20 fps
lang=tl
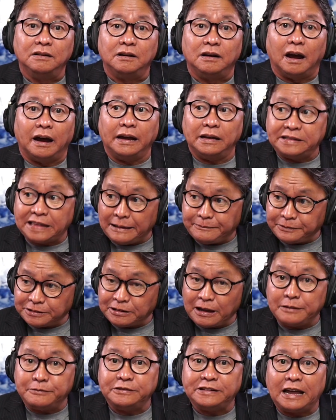Eh, dapat
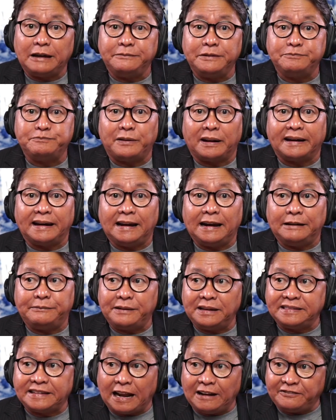naman naming
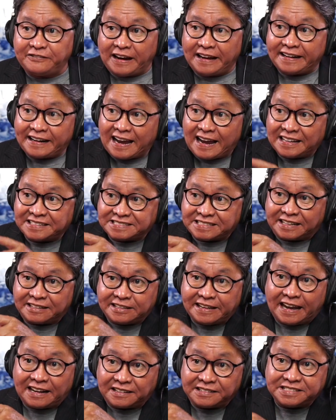pakialaman dahil fire hazard
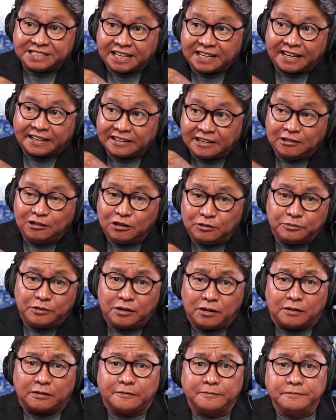yung sigarilyo mo.
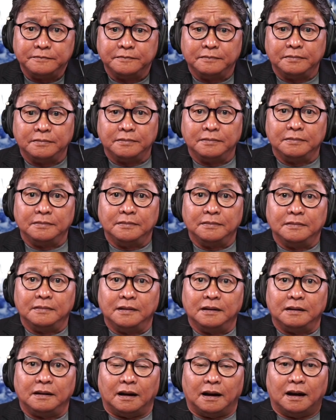
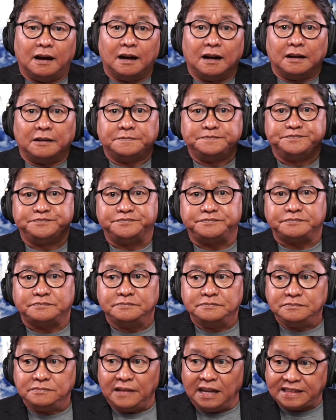Ah,
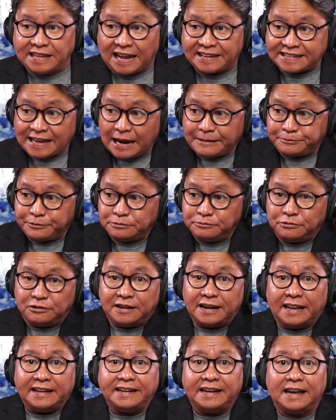tatapon
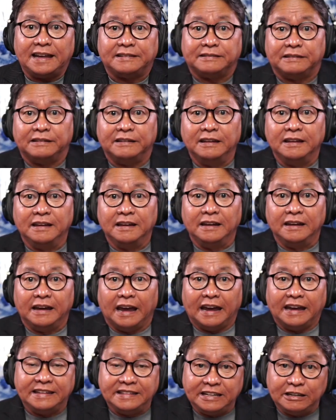mong ganyan.
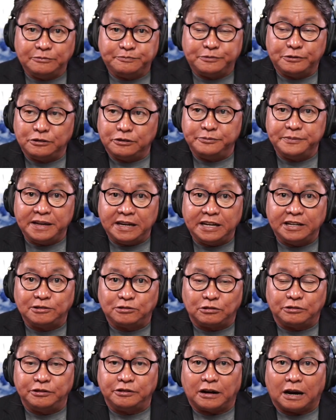Eh, hindi po
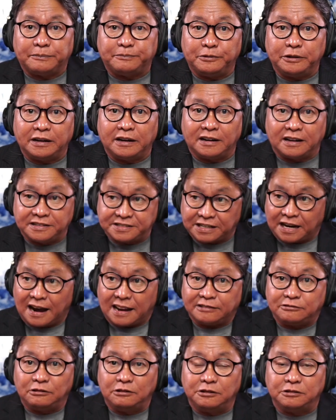humihinto yung apoy hanggang sa
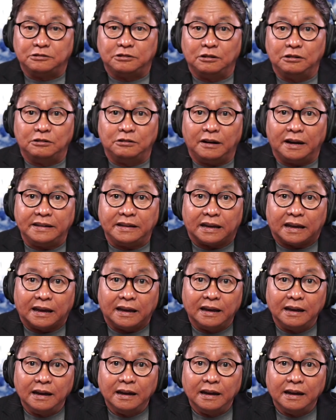kadulo-duluan eh.